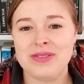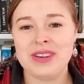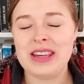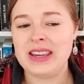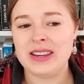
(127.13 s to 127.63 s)

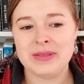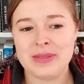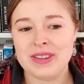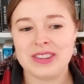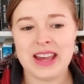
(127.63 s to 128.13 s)
wie
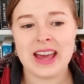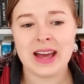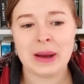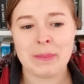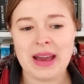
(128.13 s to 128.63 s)

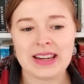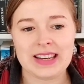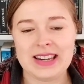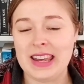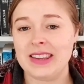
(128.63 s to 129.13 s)
sehr mein
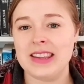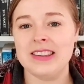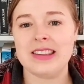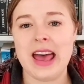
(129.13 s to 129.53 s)
Gedächtnis